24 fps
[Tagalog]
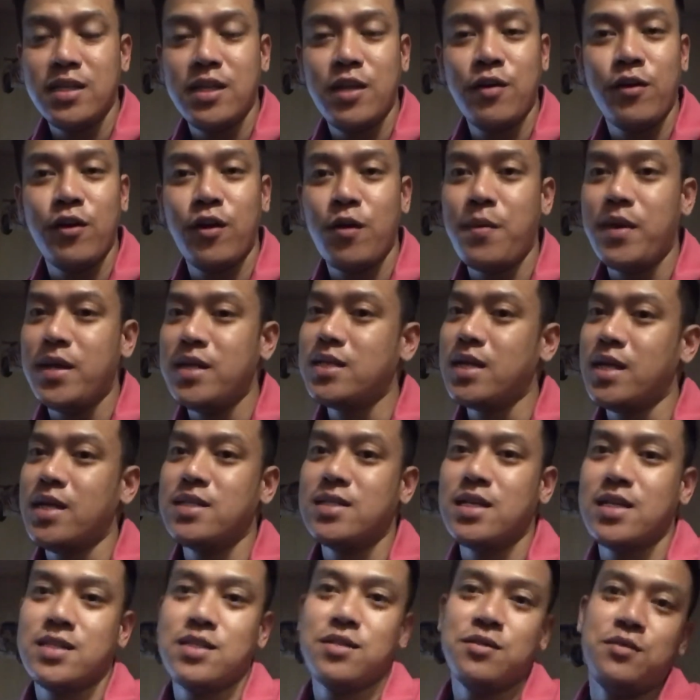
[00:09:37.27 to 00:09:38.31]
Hindi ko na kayo isa
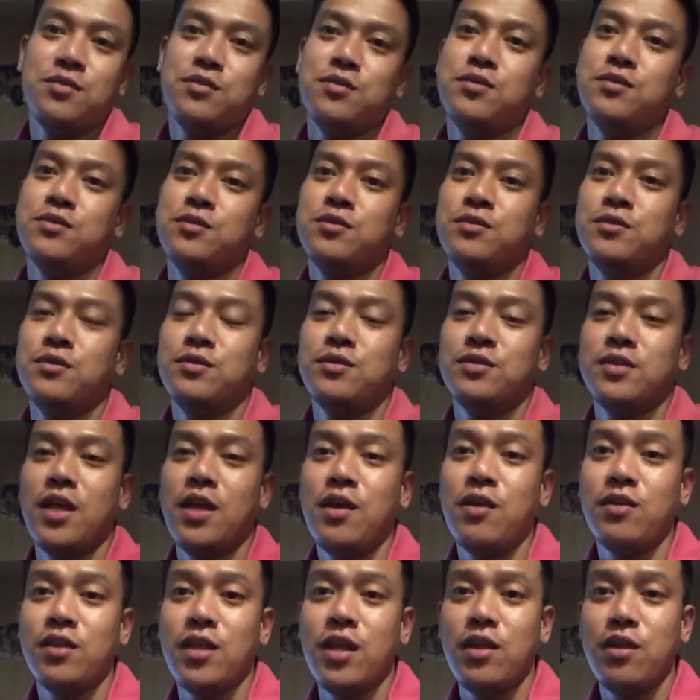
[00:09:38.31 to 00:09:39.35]
isa so
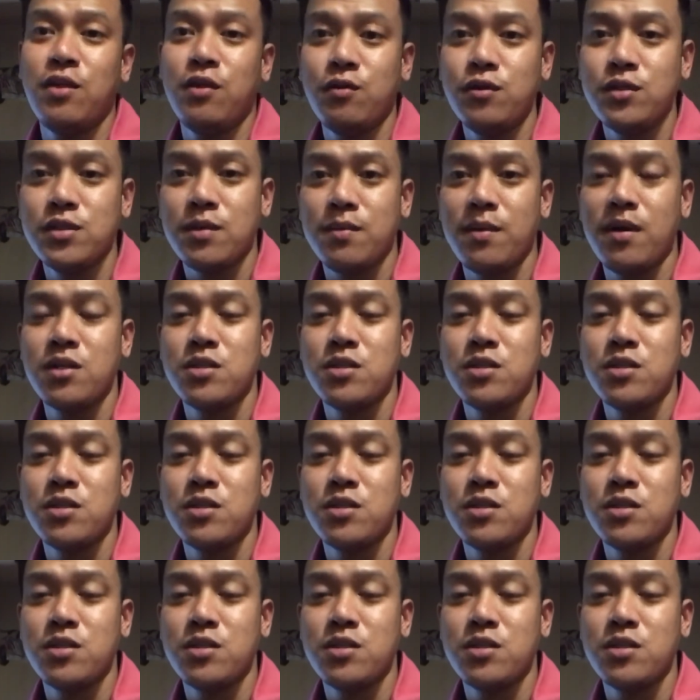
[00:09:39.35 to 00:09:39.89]
thank you, thank you sa mga